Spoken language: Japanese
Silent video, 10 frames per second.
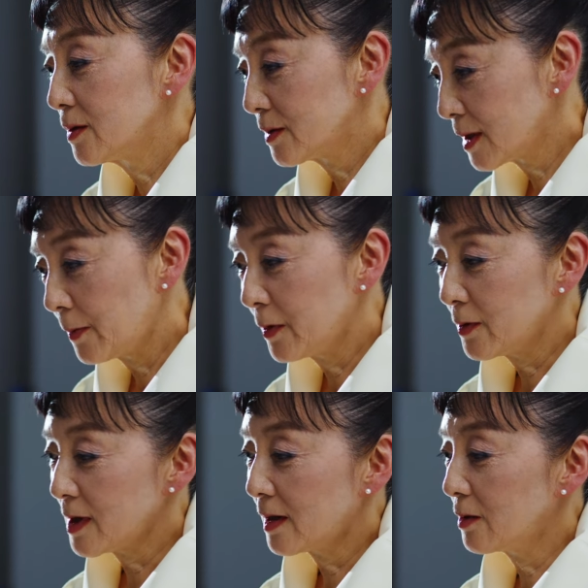その坂
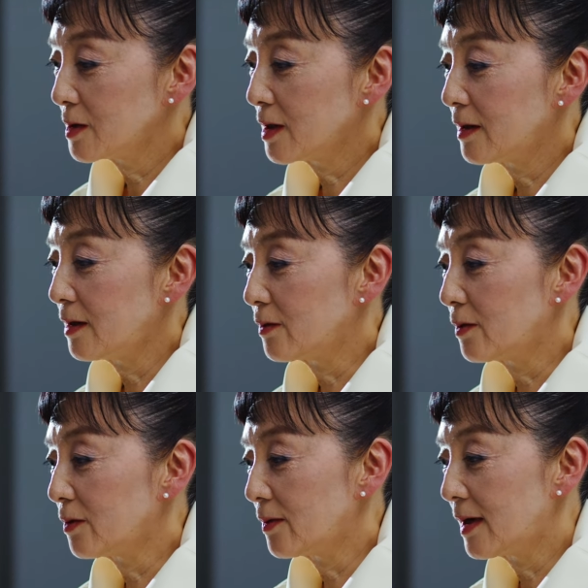本さんがおっしゃってる
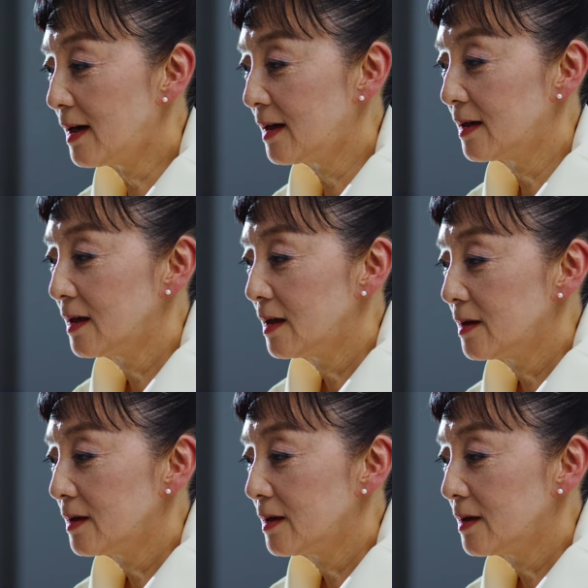ことが